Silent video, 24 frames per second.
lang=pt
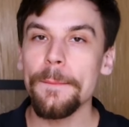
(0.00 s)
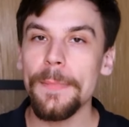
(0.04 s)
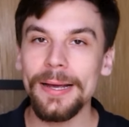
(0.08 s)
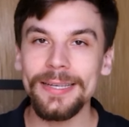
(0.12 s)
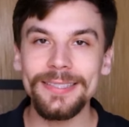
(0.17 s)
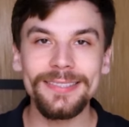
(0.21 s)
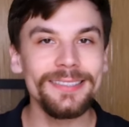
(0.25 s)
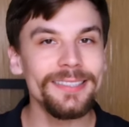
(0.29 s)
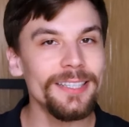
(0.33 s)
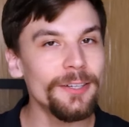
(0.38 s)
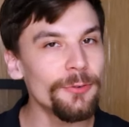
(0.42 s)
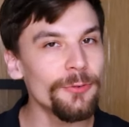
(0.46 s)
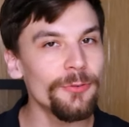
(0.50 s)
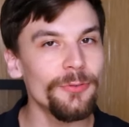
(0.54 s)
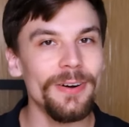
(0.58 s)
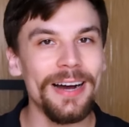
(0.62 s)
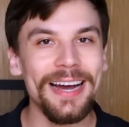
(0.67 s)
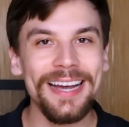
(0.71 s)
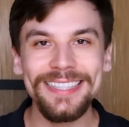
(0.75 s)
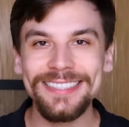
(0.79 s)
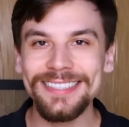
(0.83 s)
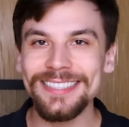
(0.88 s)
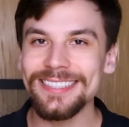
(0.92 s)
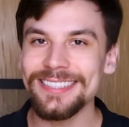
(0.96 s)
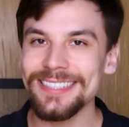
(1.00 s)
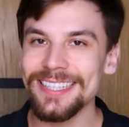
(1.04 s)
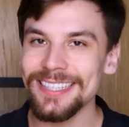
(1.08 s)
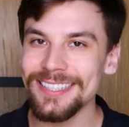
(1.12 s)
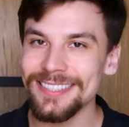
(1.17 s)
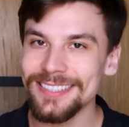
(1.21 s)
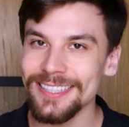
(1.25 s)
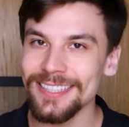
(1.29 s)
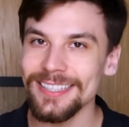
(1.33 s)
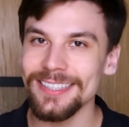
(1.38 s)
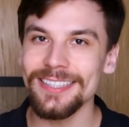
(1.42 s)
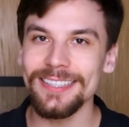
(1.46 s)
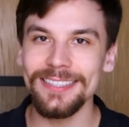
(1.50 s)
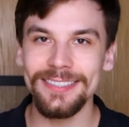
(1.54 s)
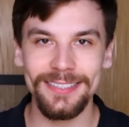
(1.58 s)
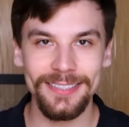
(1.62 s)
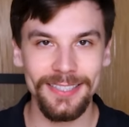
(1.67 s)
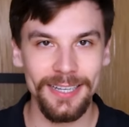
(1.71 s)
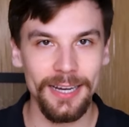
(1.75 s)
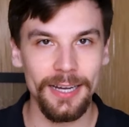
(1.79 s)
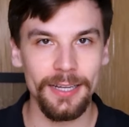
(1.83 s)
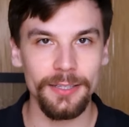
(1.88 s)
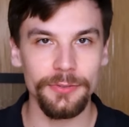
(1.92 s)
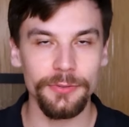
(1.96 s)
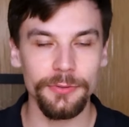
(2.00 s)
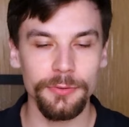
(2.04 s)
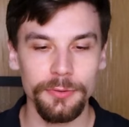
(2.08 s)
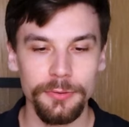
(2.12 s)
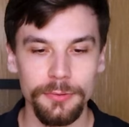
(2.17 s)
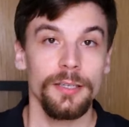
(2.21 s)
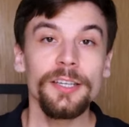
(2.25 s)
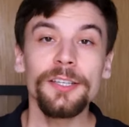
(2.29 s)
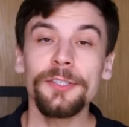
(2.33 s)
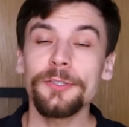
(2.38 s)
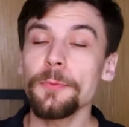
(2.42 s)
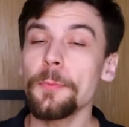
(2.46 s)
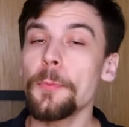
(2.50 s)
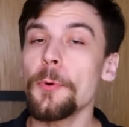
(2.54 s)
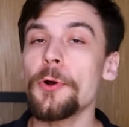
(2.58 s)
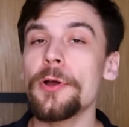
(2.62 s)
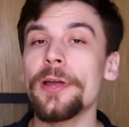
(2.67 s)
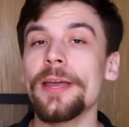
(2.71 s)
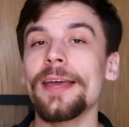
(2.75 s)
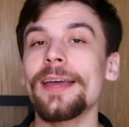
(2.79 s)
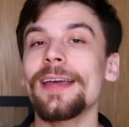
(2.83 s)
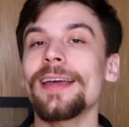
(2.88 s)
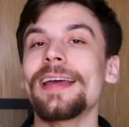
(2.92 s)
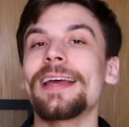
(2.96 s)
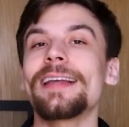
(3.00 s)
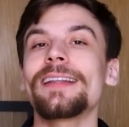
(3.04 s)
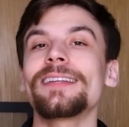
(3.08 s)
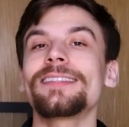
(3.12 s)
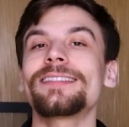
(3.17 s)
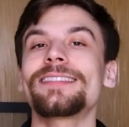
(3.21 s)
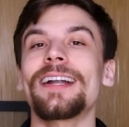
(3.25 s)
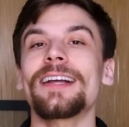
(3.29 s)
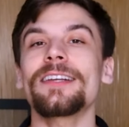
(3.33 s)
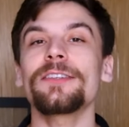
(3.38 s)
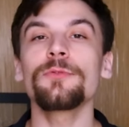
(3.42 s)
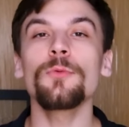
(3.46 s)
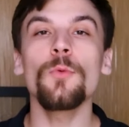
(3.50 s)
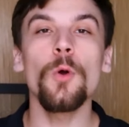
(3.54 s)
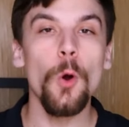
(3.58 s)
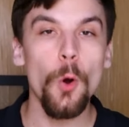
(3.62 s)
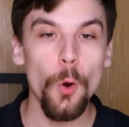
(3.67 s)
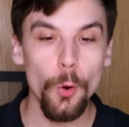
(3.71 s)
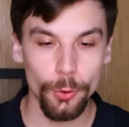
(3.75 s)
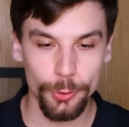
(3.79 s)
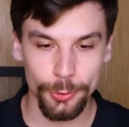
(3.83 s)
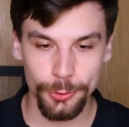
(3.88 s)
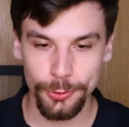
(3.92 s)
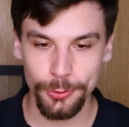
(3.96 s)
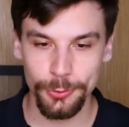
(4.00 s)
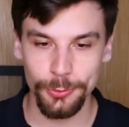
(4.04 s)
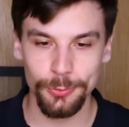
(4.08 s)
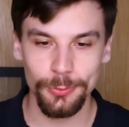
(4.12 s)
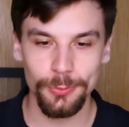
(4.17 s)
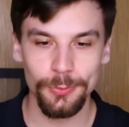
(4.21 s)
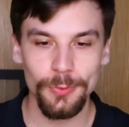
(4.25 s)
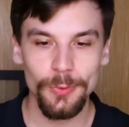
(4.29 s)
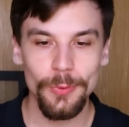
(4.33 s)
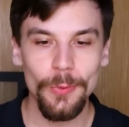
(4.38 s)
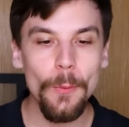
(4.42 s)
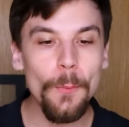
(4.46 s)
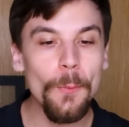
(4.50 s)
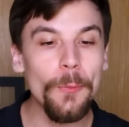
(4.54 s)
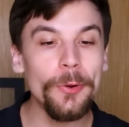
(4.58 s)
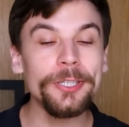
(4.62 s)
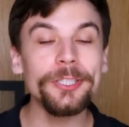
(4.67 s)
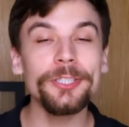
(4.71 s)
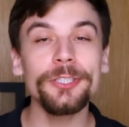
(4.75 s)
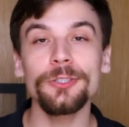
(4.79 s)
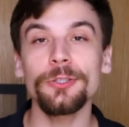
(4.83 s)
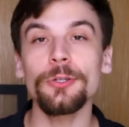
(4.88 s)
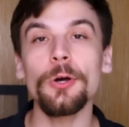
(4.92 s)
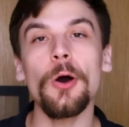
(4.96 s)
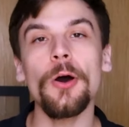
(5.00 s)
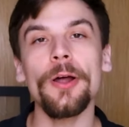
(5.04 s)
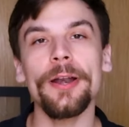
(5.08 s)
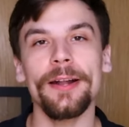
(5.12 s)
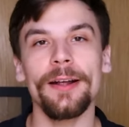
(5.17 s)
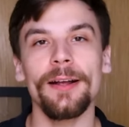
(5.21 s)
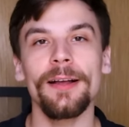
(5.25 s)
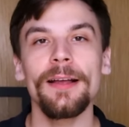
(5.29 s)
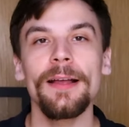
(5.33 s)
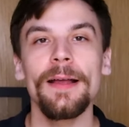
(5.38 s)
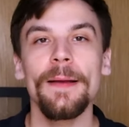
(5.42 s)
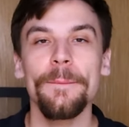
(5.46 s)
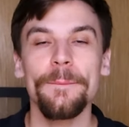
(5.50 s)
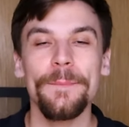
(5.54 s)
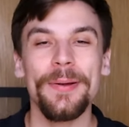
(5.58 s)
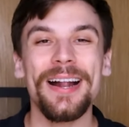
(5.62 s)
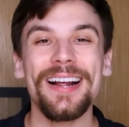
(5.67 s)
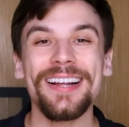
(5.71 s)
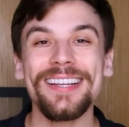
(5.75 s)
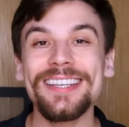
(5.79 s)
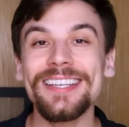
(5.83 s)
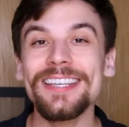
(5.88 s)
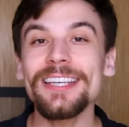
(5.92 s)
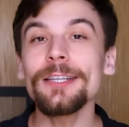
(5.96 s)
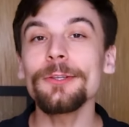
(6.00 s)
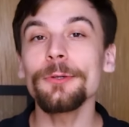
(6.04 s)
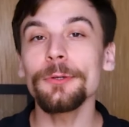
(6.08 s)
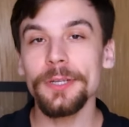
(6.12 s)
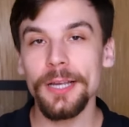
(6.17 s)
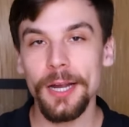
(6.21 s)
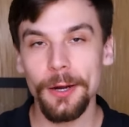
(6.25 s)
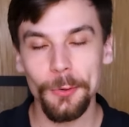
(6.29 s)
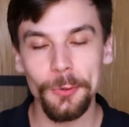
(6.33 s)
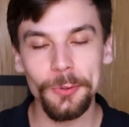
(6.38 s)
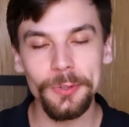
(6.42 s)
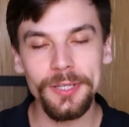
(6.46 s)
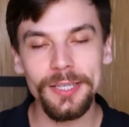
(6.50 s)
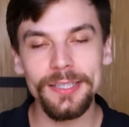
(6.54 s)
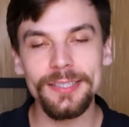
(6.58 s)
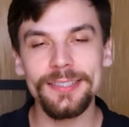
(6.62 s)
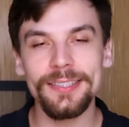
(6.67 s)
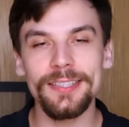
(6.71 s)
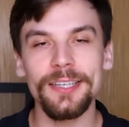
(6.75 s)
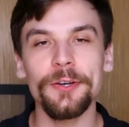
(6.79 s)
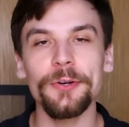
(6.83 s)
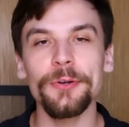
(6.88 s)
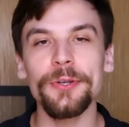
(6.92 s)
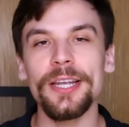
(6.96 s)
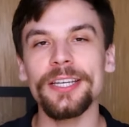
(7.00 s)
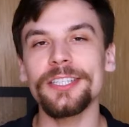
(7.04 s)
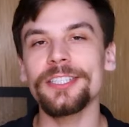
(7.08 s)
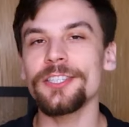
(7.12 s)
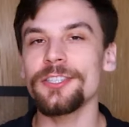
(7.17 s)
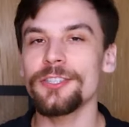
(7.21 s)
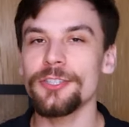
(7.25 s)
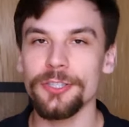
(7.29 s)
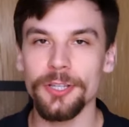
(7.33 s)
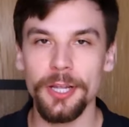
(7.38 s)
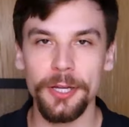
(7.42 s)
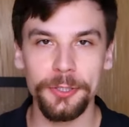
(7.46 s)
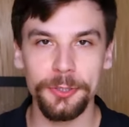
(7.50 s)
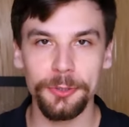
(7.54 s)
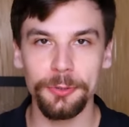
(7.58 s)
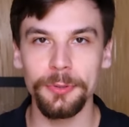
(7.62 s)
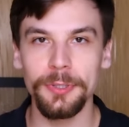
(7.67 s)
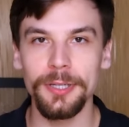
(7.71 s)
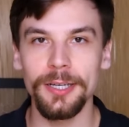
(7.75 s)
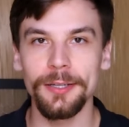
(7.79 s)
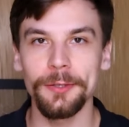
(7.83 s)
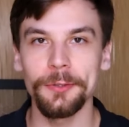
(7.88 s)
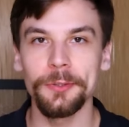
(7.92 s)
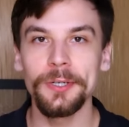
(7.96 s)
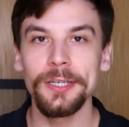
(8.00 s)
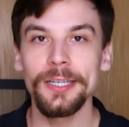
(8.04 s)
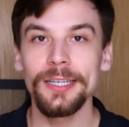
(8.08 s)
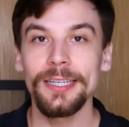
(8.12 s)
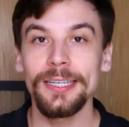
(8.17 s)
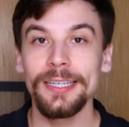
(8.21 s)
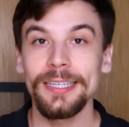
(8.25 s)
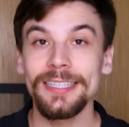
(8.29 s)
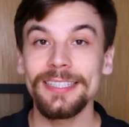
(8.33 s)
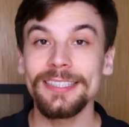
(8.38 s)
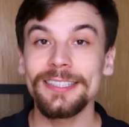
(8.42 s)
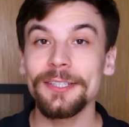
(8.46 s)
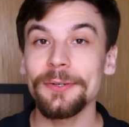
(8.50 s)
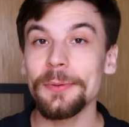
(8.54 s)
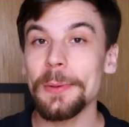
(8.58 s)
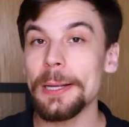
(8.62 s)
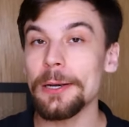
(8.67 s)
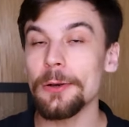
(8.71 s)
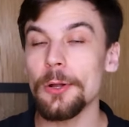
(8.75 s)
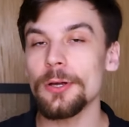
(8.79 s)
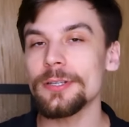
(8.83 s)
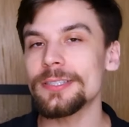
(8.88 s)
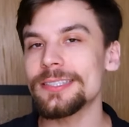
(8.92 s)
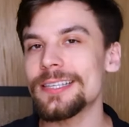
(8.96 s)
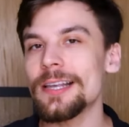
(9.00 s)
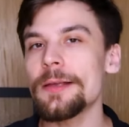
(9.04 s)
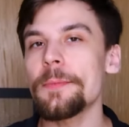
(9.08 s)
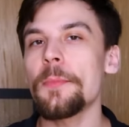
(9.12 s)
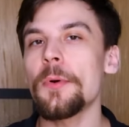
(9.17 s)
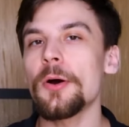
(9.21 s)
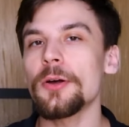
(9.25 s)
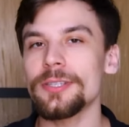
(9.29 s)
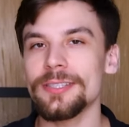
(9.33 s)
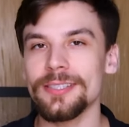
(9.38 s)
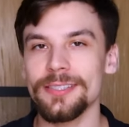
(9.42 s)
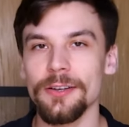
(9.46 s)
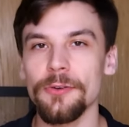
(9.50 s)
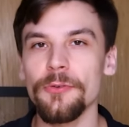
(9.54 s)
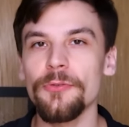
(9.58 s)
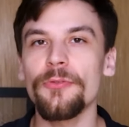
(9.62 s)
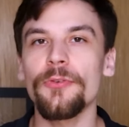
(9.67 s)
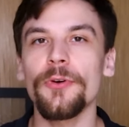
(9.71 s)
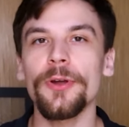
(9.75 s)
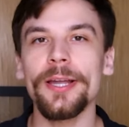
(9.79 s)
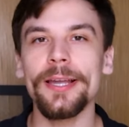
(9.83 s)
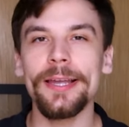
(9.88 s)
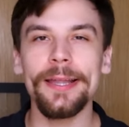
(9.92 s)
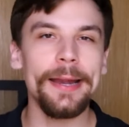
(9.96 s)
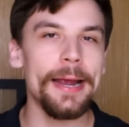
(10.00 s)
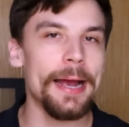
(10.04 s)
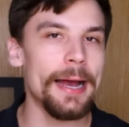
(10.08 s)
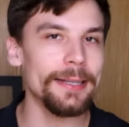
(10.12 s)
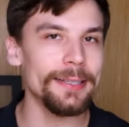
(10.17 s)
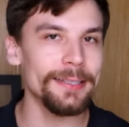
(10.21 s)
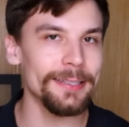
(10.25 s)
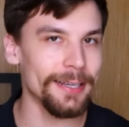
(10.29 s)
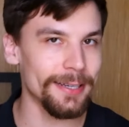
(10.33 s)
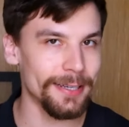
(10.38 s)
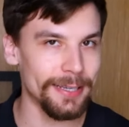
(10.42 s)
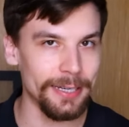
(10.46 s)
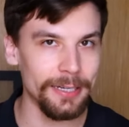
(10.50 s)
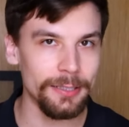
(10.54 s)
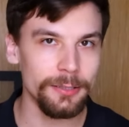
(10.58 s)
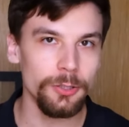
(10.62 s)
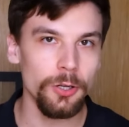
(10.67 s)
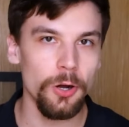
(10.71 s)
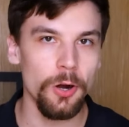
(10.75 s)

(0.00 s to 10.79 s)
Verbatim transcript: mas não vai se esquecer desse caso. Isso porque ela traz um rosto, uma história para aquilo que aconteceu e a gente está estudando. Então a nossa emoção foi criada naquele